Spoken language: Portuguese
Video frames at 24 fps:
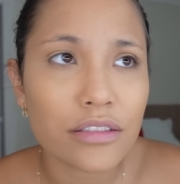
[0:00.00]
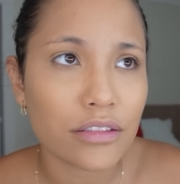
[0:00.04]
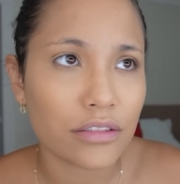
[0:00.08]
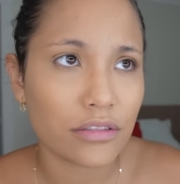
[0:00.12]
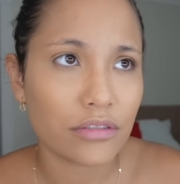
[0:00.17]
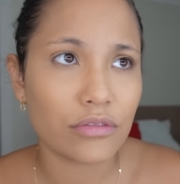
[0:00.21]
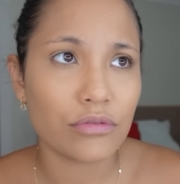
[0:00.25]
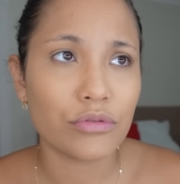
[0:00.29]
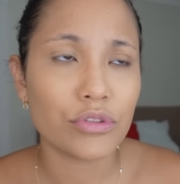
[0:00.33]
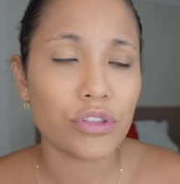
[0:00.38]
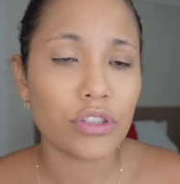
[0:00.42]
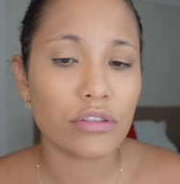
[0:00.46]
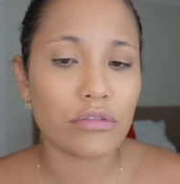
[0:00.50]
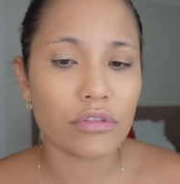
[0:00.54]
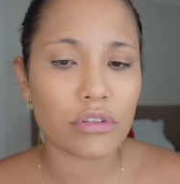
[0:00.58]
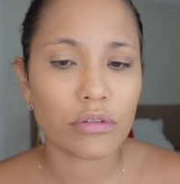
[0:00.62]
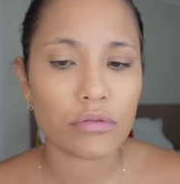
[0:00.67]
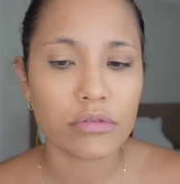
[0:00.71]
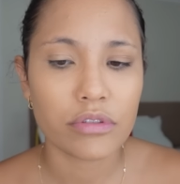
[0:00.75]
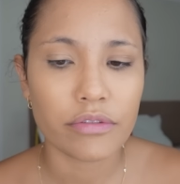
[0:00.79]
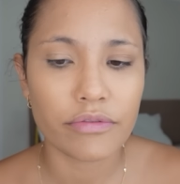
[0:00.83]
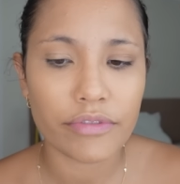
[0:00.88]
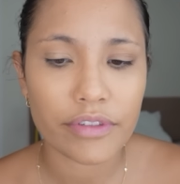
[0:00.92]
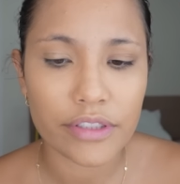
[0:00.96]
É o jeito que
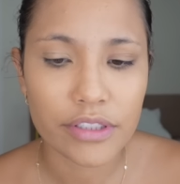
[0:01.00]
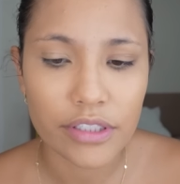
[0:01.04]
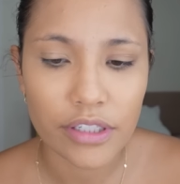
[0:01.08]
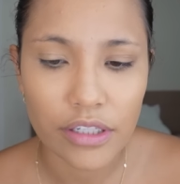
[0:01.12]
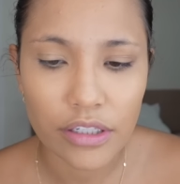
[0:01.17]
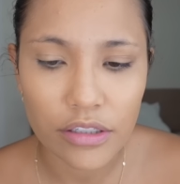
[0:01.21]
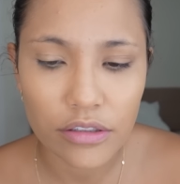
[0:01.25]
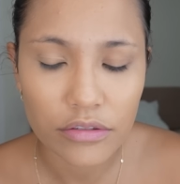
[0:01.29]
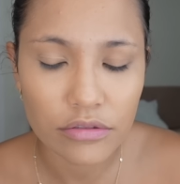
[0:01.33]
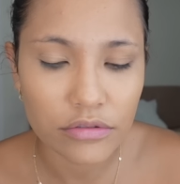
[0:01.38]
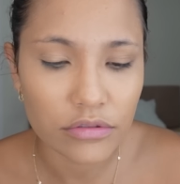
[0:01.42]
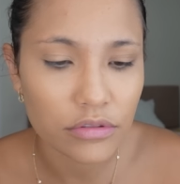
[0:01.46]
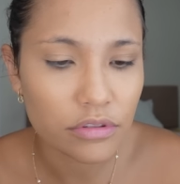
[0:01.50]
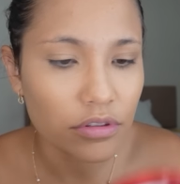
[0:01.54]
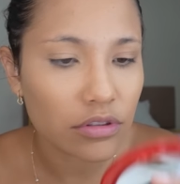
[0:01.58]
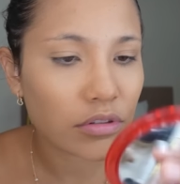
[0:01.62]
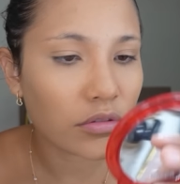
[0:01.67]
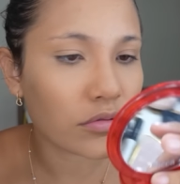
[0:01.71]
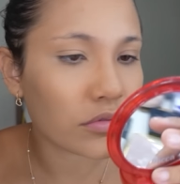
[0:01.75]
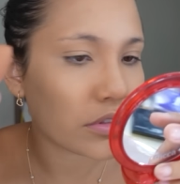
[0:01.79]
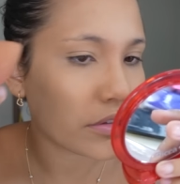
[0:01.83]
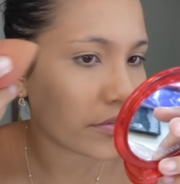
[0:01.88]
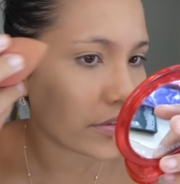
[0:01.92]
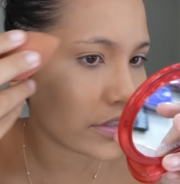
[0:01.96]
eu sei fazer isso?
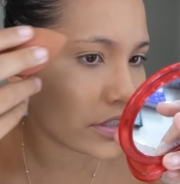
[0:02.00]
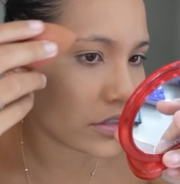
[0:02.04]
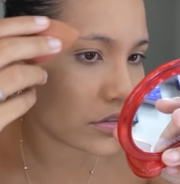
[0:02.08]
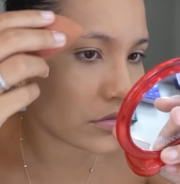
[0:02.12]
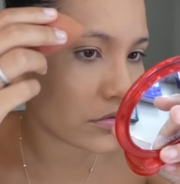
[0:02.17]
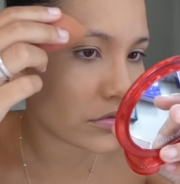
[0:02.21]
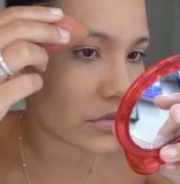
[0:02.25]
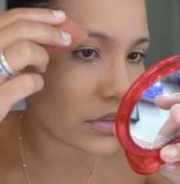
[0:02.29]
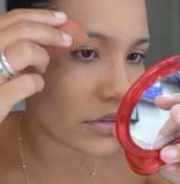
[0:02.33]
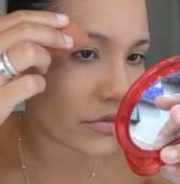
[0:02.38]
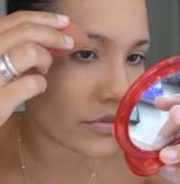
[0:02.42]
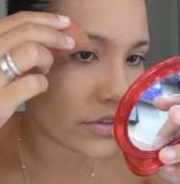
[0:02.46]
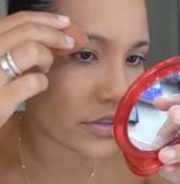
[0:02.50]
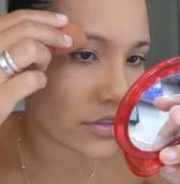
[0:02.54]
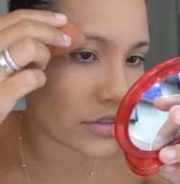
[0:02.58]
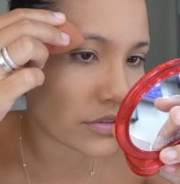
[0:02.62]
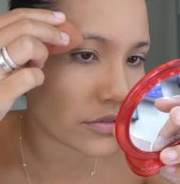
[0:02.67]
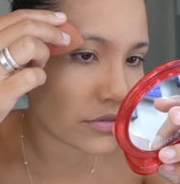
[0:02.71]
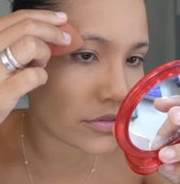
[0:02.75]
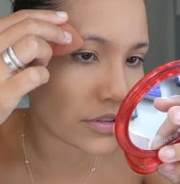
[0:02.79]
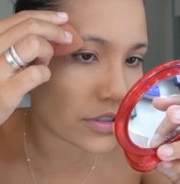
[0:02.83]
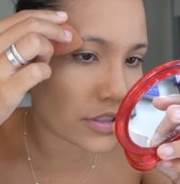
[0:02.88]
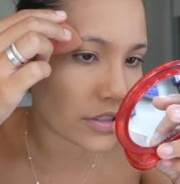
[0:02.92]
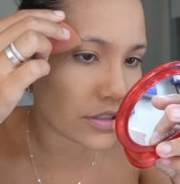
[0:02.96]
Não, na verdade eu não sei fazer,
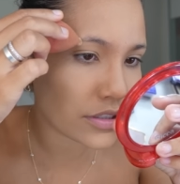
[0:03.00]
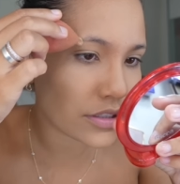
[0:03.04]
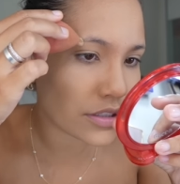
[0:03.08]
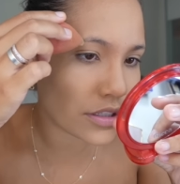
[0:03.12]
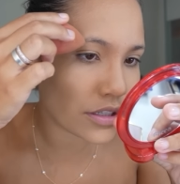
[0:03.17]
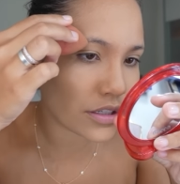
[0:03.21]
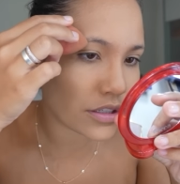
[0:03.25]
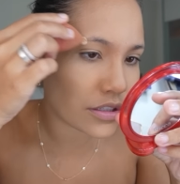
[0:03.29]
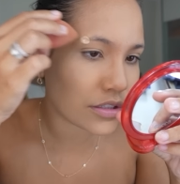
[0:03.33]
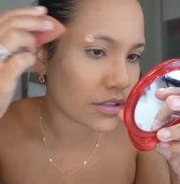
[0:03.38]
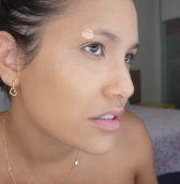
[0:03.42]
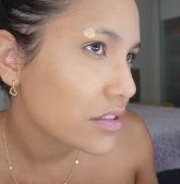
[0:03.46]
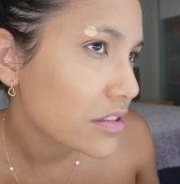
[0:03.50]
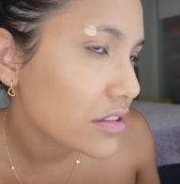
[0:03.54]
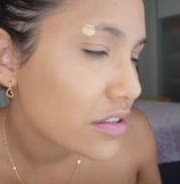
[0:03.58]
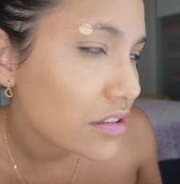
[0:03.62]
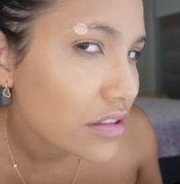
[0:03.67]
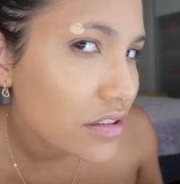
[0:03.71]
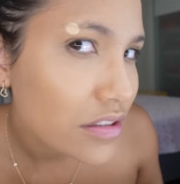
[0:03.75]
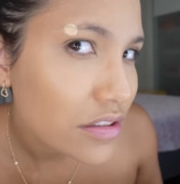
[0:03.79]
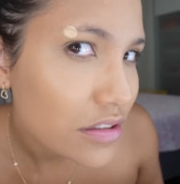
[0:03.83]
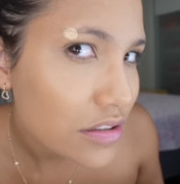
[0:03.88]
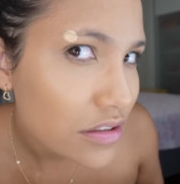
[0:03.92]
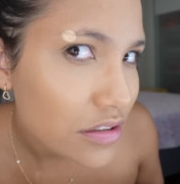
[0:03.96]
eu vou tentar.
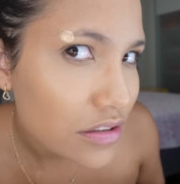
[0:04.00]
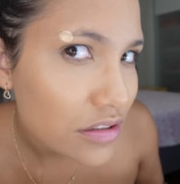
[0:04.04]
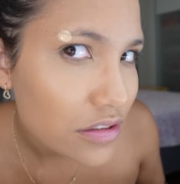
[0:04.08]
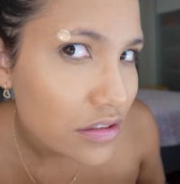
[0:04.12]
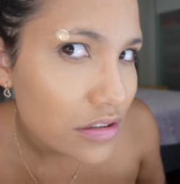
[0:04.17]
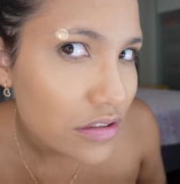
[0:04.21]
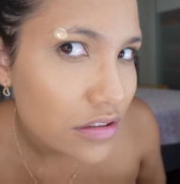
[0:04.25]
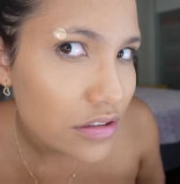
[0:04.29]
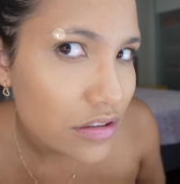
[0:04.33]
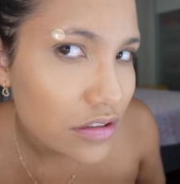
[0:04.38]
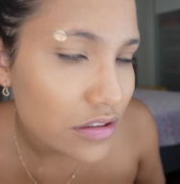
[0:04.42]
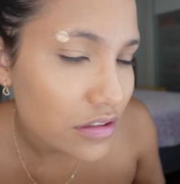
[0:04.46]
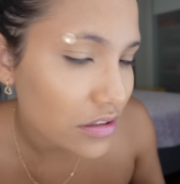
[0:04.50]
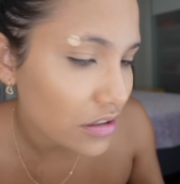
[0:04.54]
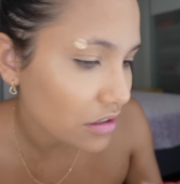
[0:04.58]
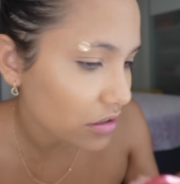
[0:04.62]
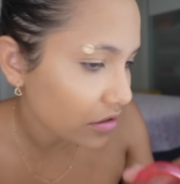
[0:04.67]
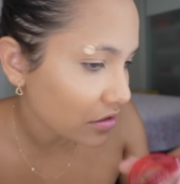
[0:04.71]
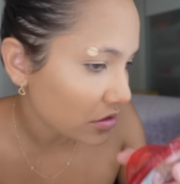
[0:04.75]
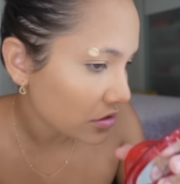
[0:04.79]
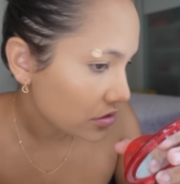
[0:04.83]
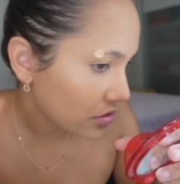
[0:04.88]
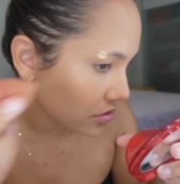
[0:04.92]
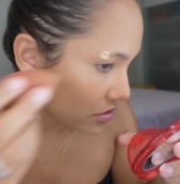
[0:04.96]

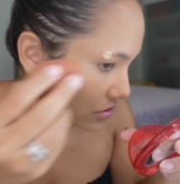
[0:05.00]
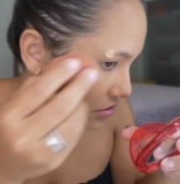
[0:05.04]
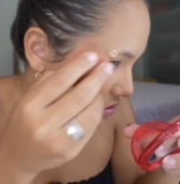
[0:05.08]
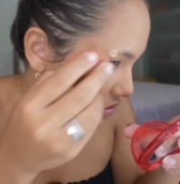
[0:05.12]
Gente...